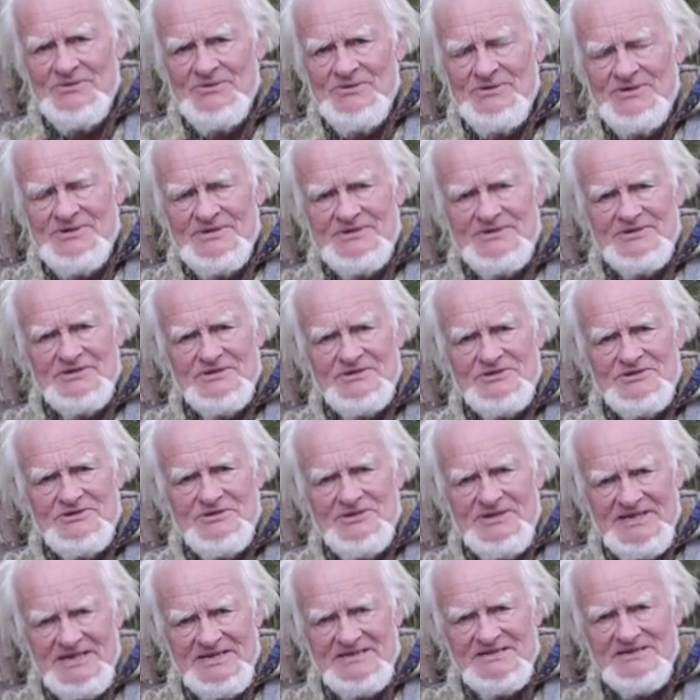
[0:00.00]
Und
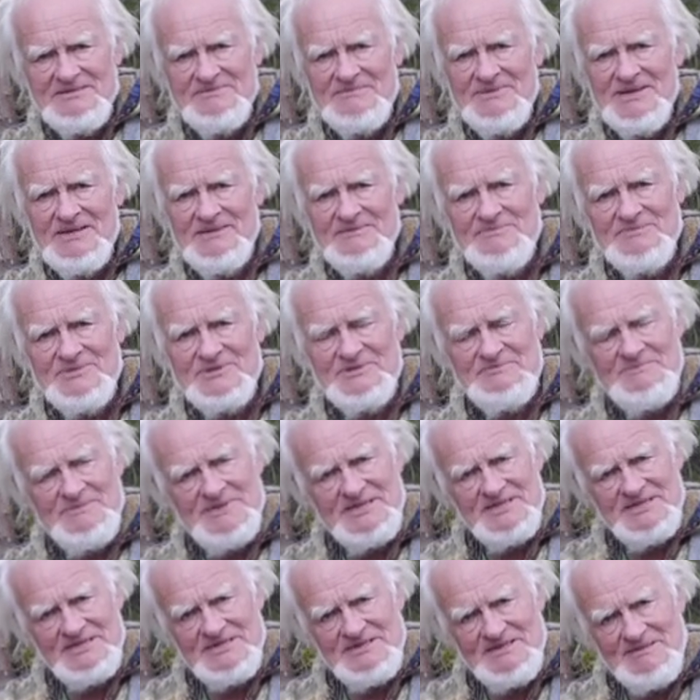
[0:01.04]
zunächst einmal muss
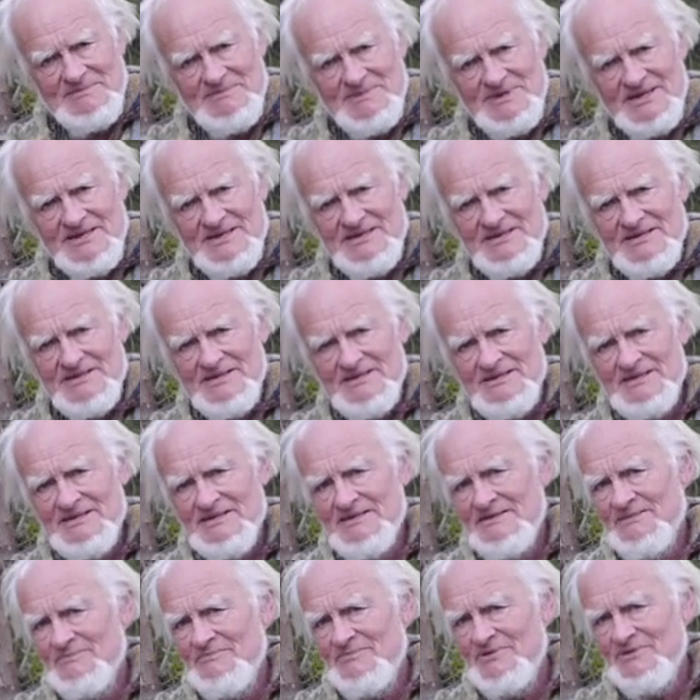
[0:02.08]
man sich dabei
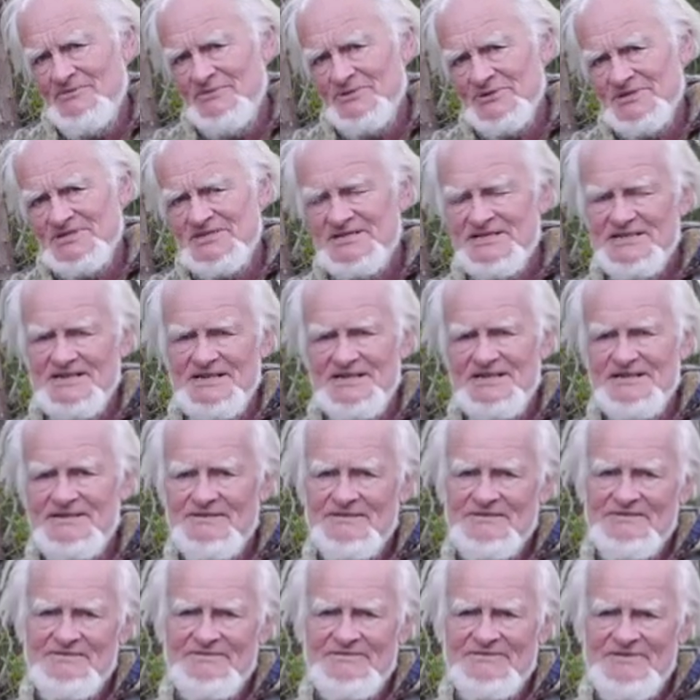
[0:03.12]
bewusst sein,
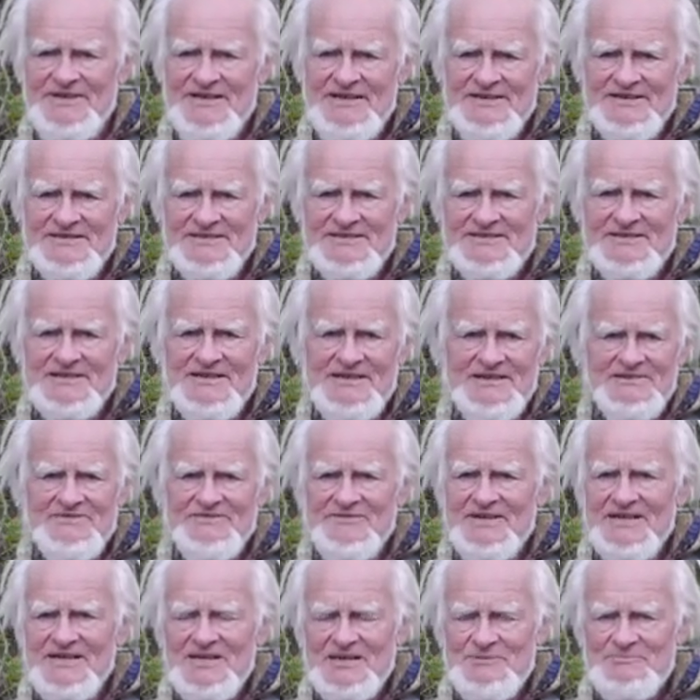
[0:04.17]
wenn
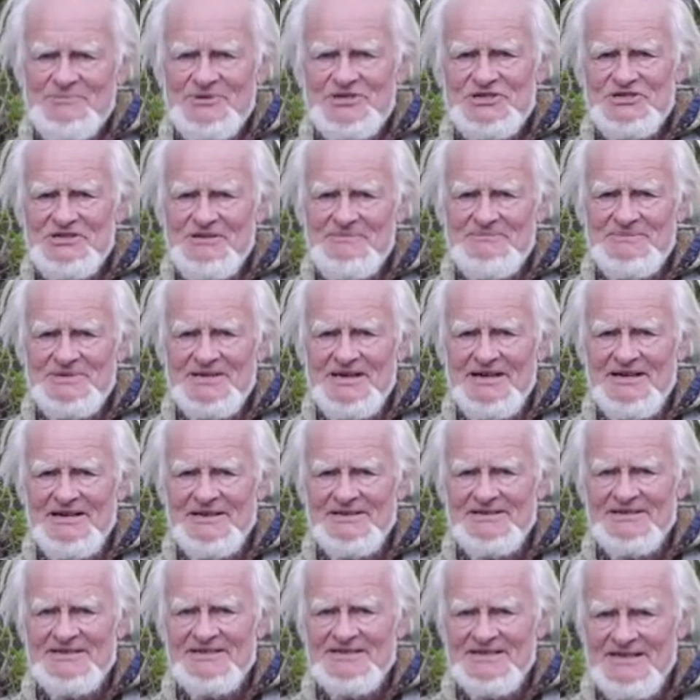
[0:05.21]
zeitweilig bestimmte
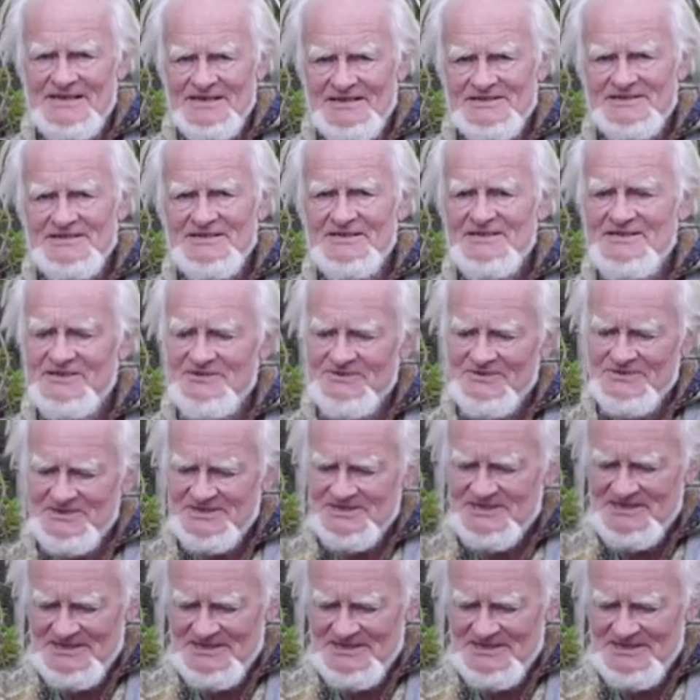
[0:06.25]
Arten da sind und